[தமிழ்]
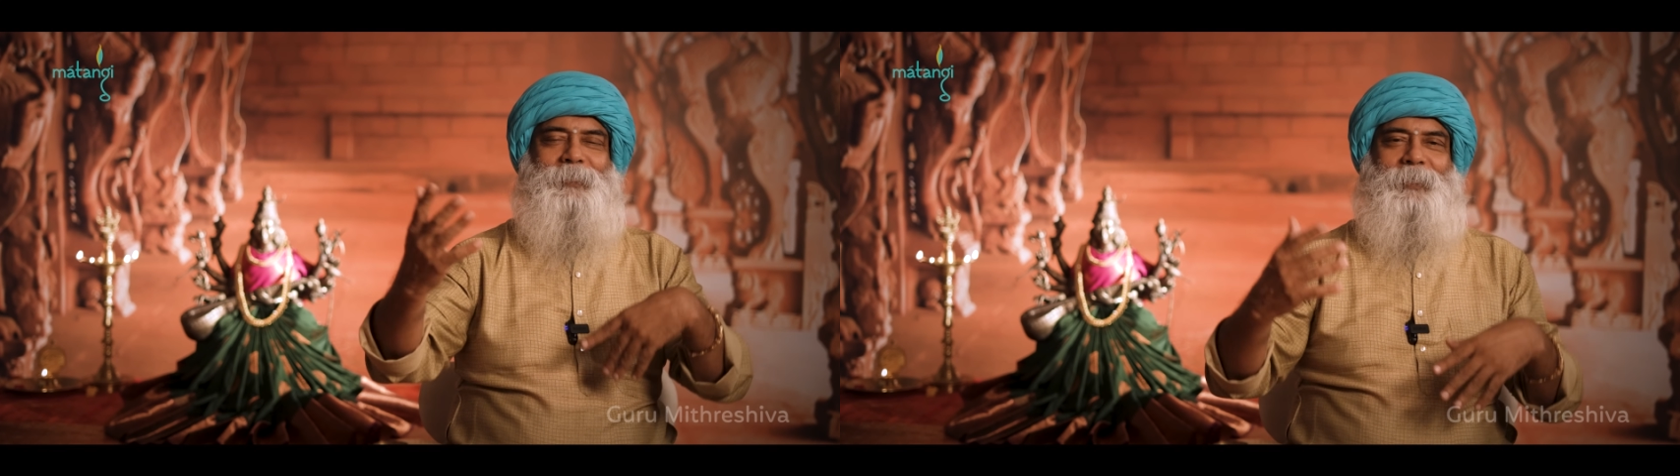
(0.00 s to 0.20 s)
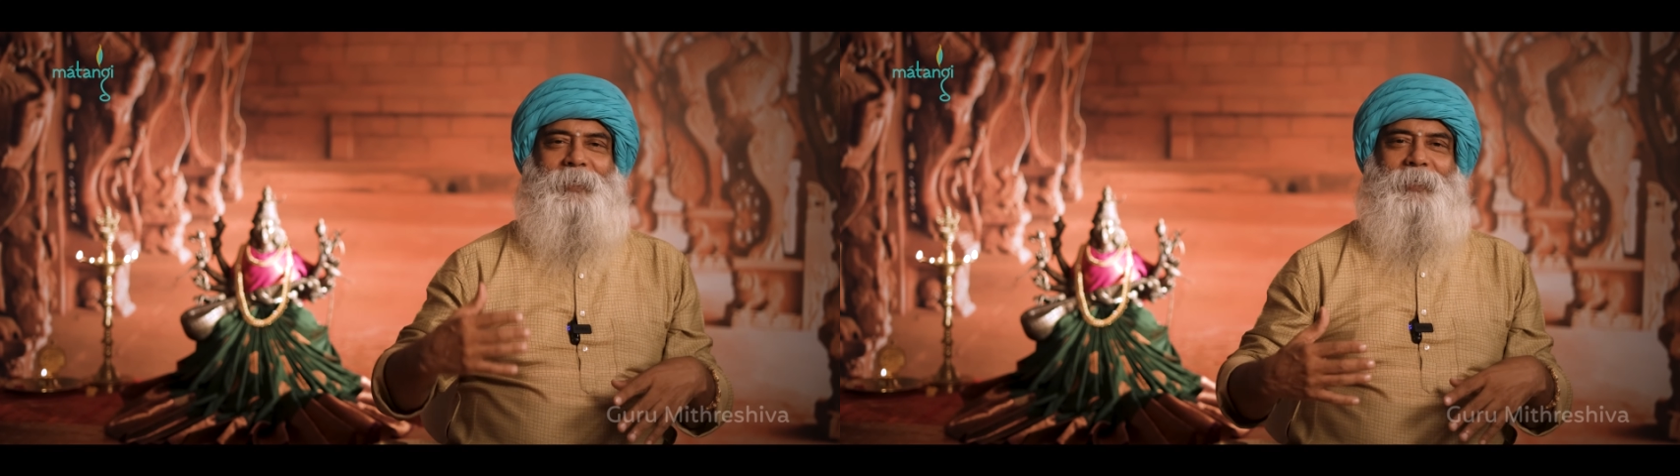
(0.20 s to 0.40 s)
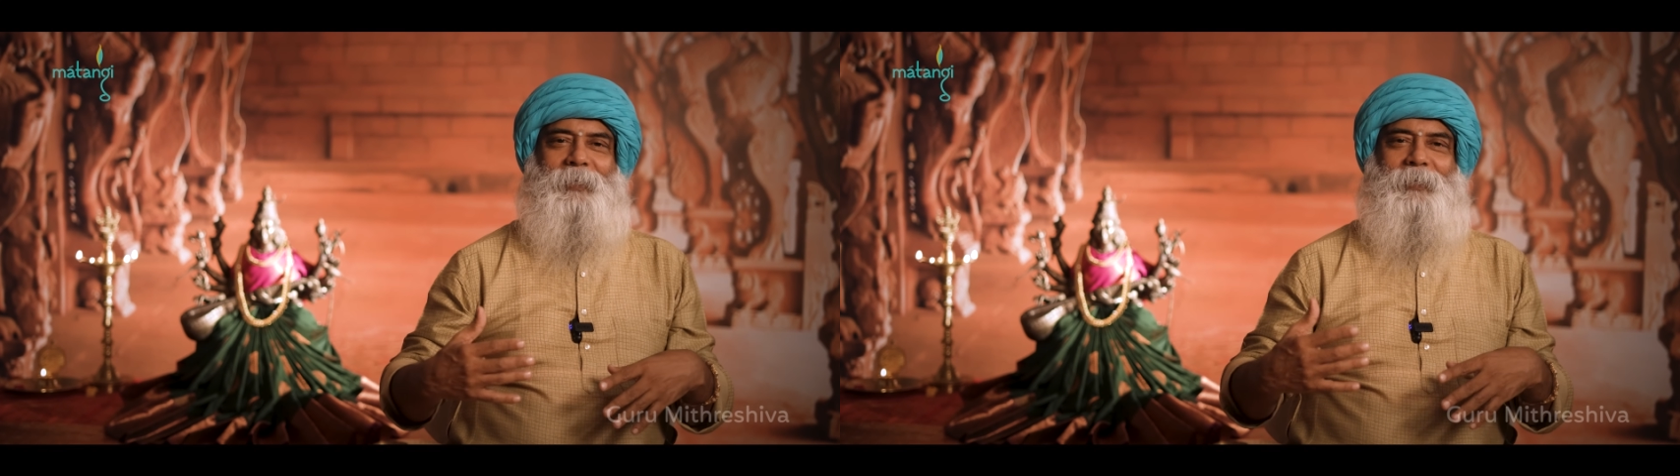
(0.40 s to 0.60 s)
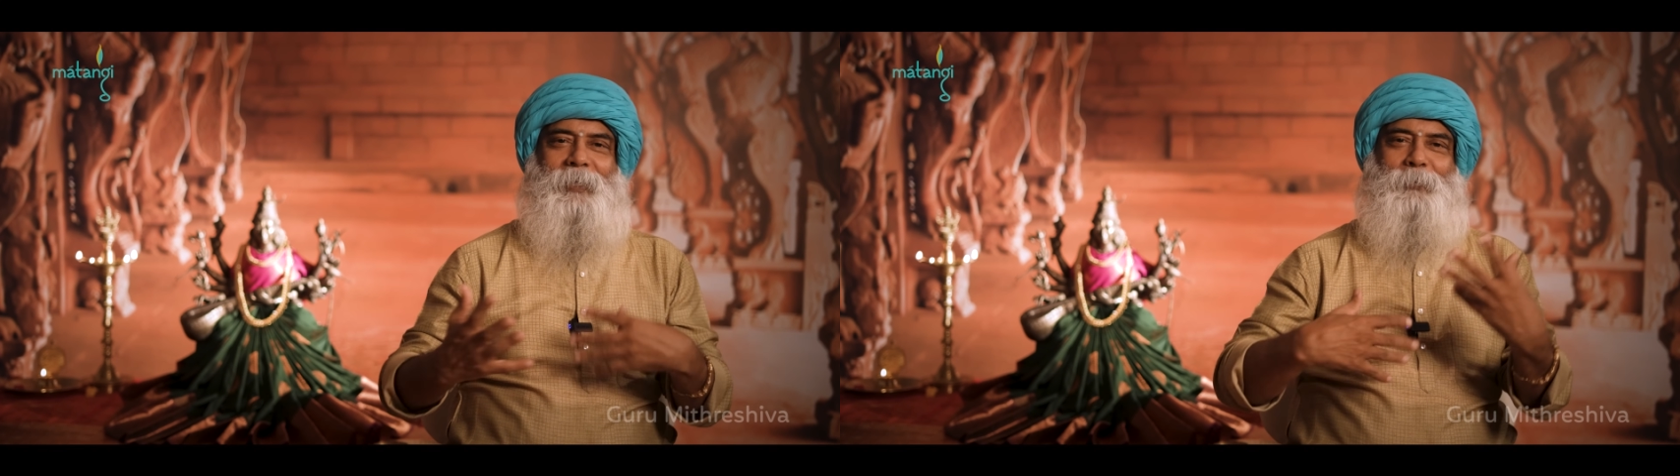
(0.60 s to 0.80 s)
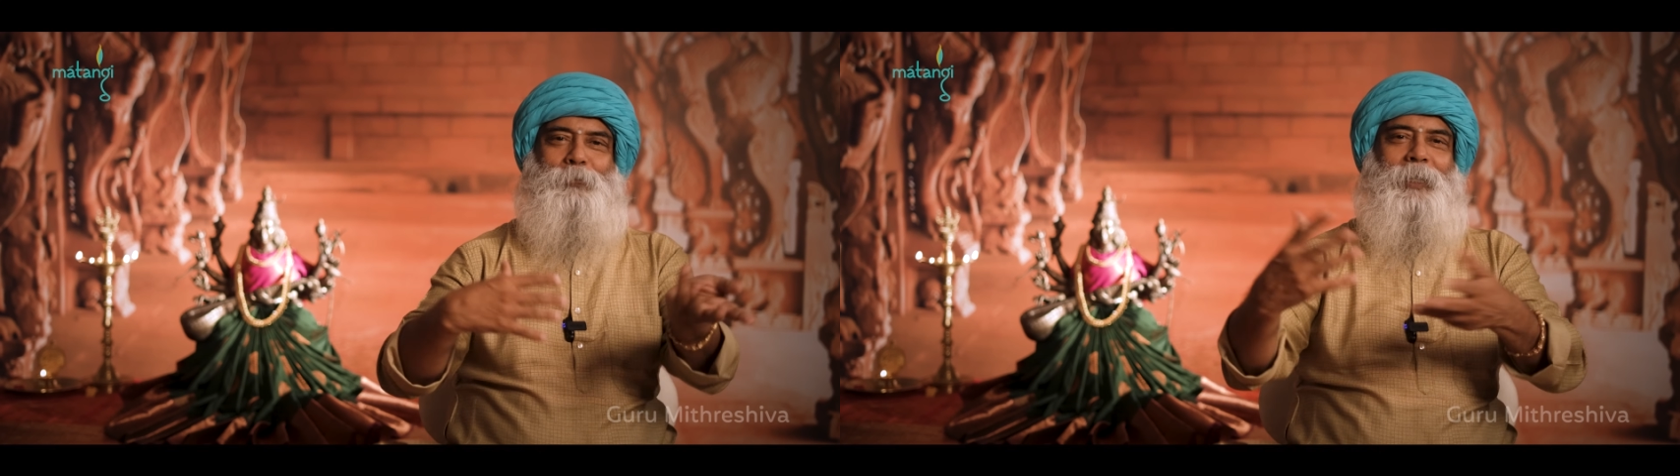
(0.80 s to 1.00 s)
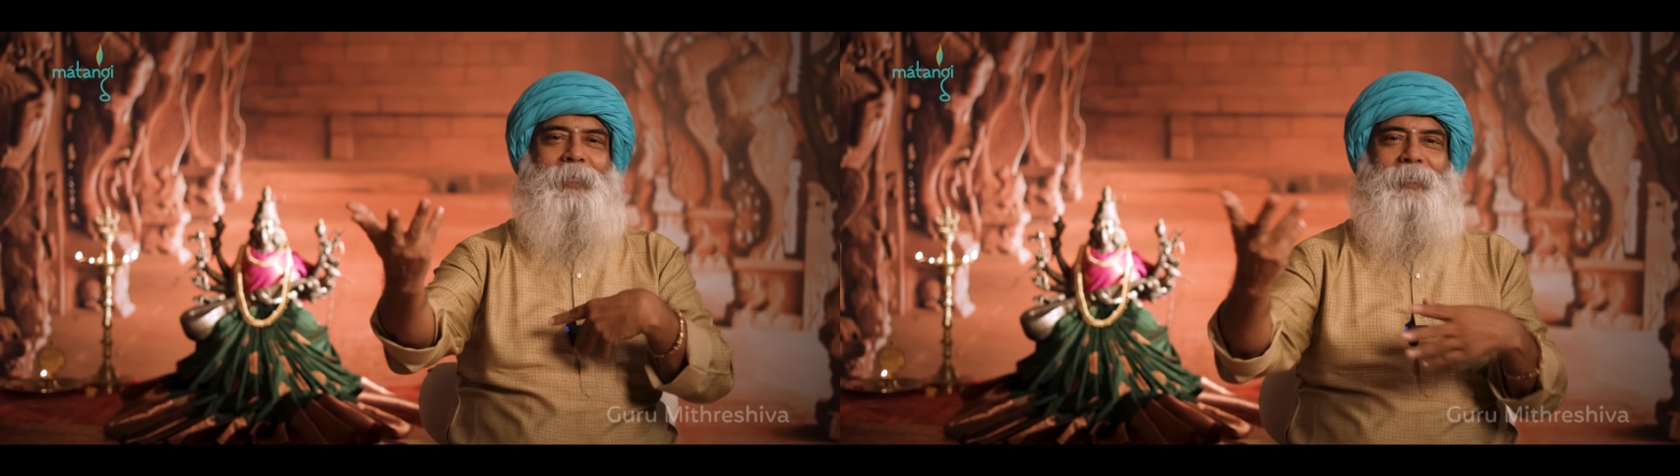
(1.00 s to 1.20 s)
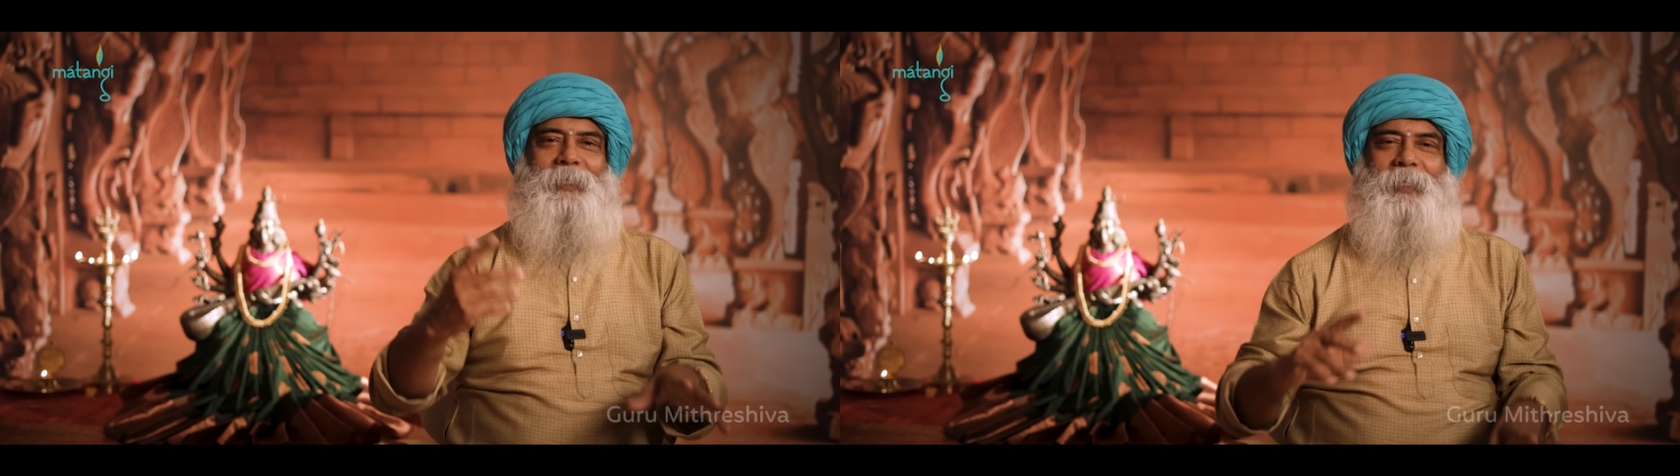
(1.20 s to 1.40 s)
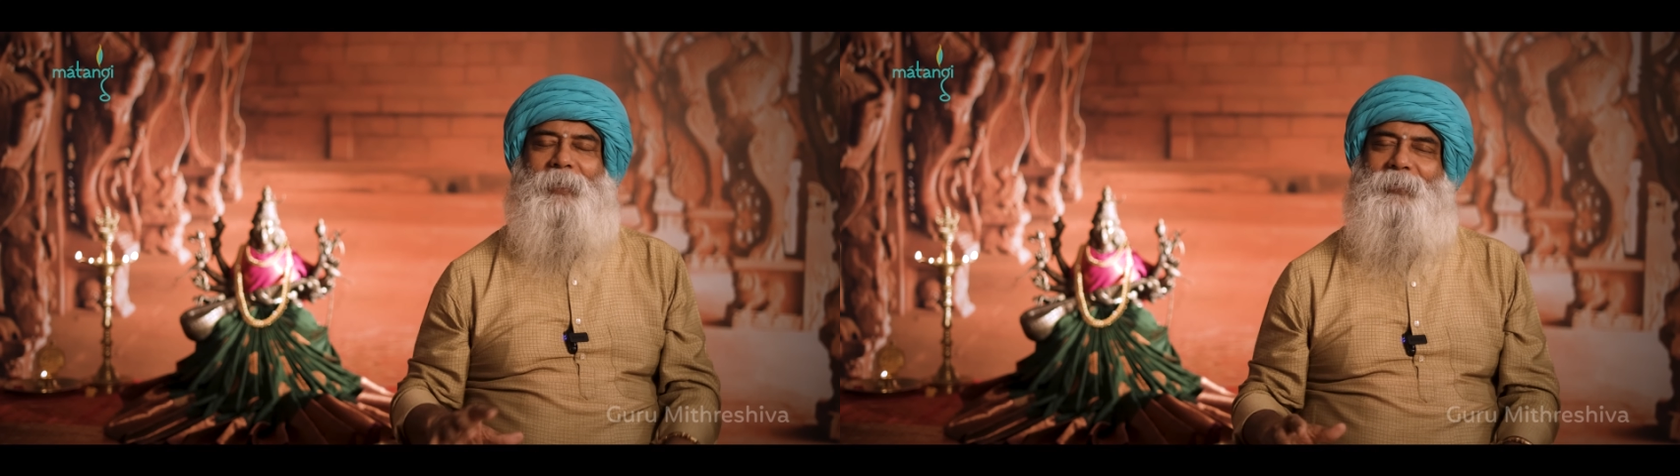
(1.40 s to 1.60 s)
பேசுகிறீங்க நல்லா
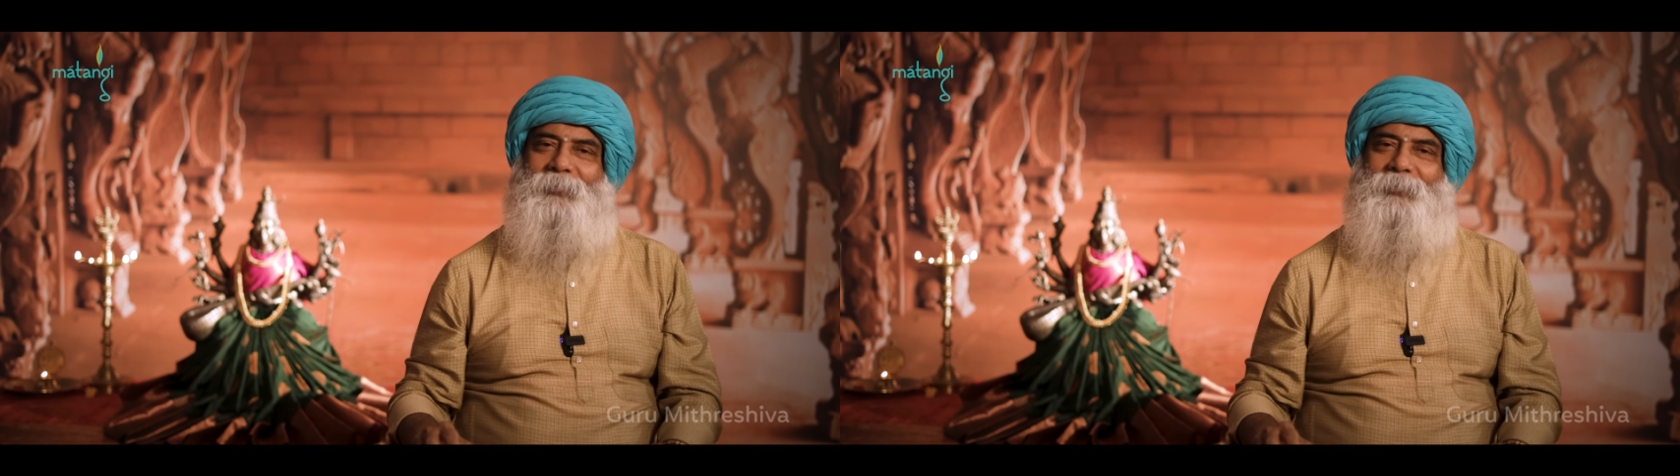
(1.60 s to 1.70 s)
பழகிட்டீங்க